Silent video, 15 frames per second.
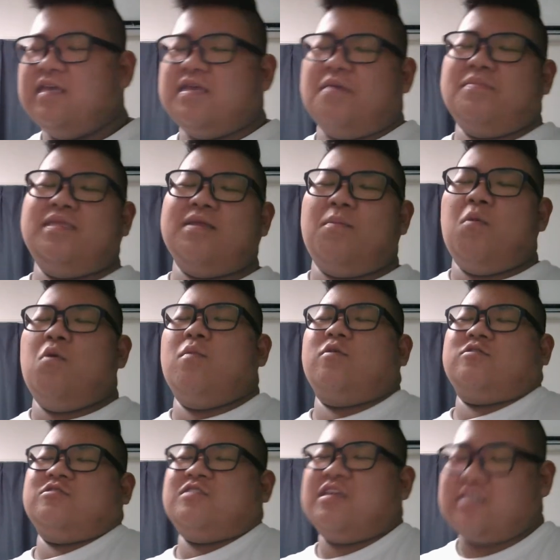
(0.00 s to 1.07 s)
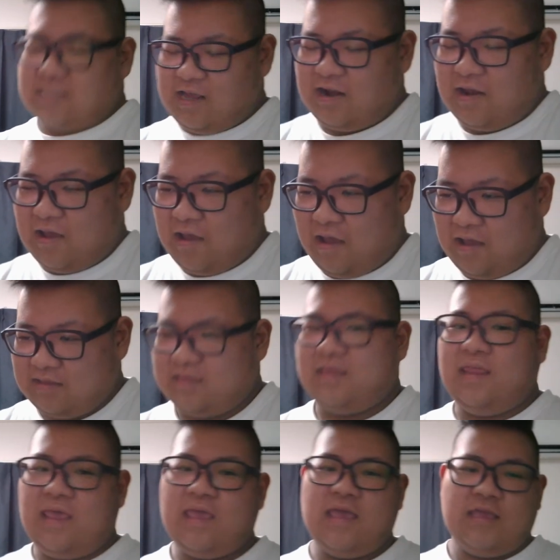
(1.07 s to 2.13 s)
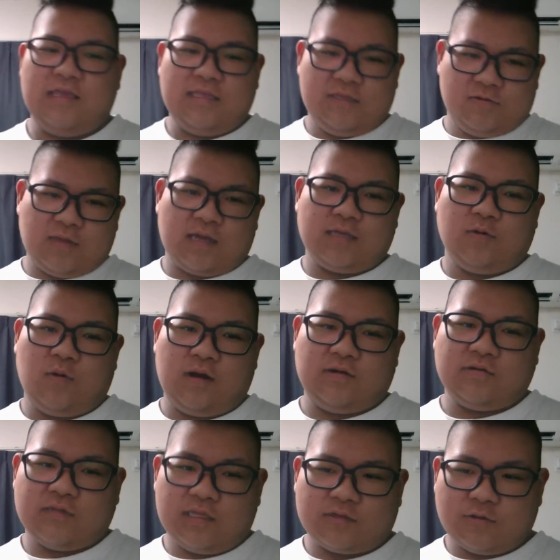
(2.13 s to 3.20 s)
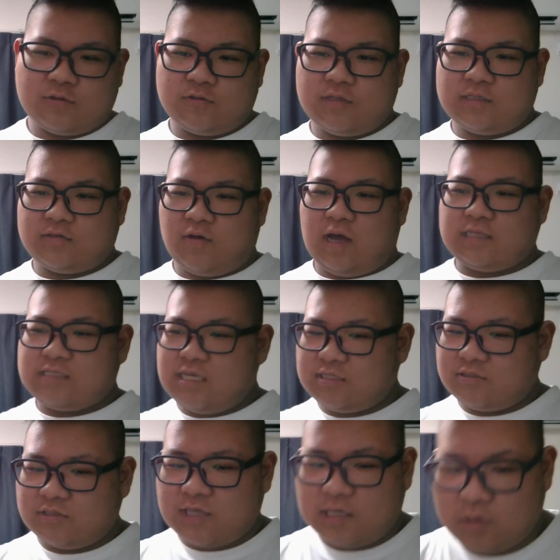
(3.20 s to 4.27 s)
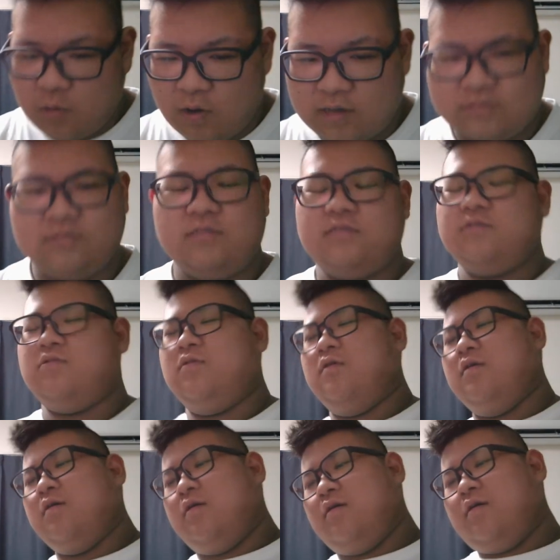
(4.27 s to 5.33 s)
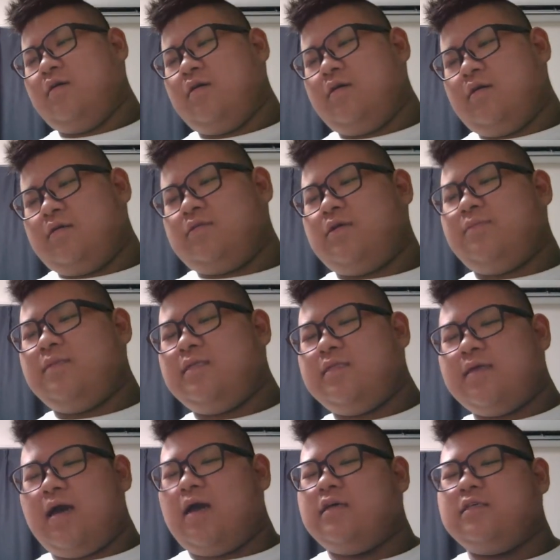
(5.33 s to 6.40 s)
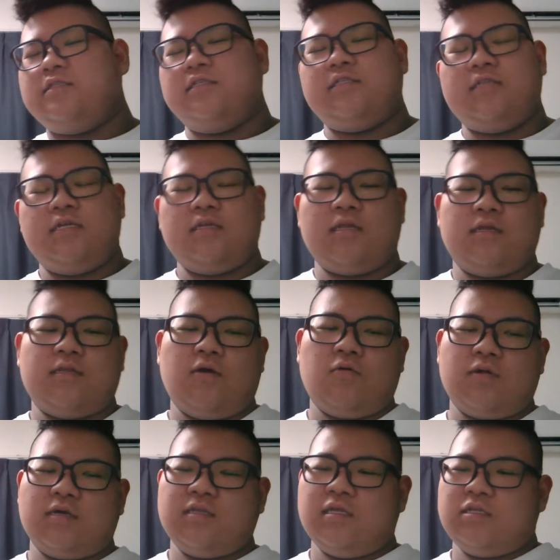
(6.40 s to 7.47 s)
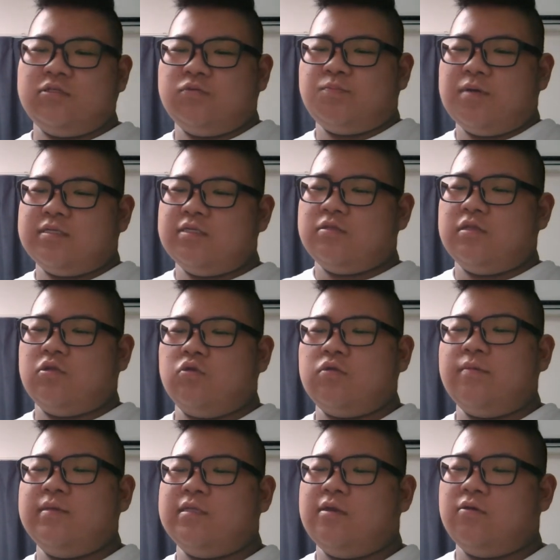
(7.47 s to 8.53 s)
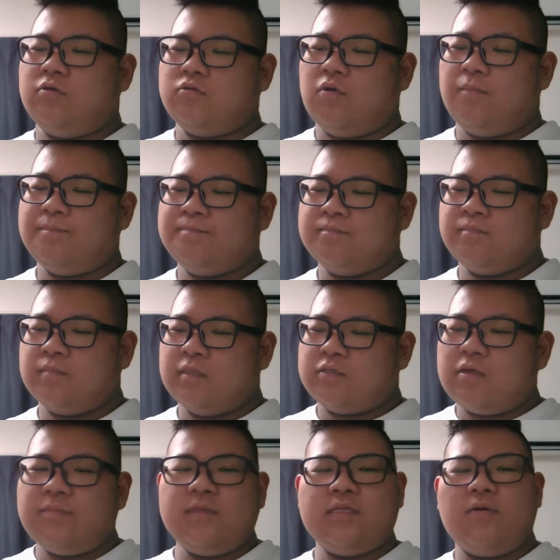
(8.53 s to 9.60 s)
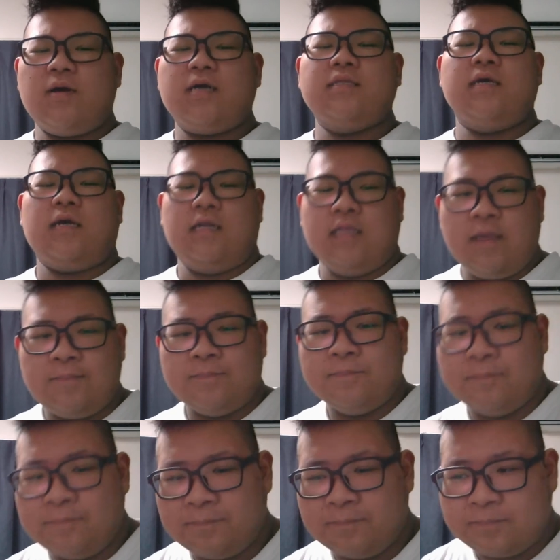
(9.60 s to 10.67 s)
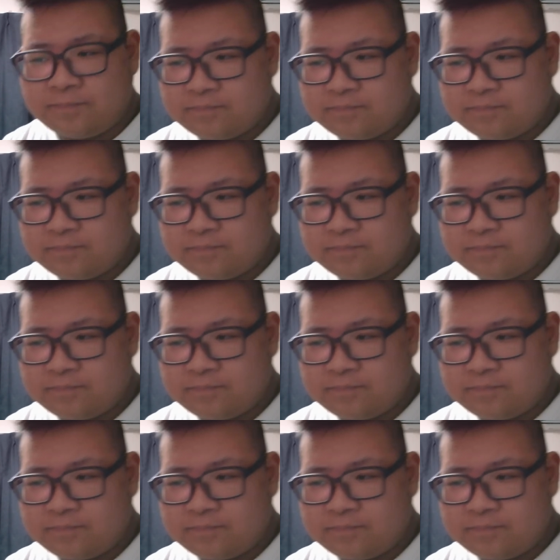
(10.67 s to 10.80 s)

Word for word: いや、みんな盲目ですからってね、言うだけで終わる。ネット上ですと発言するだけで終わるんですよ。それはみんな安心していただきたい。俺が70%でとどめてること。それみんなわかんないからね。うん。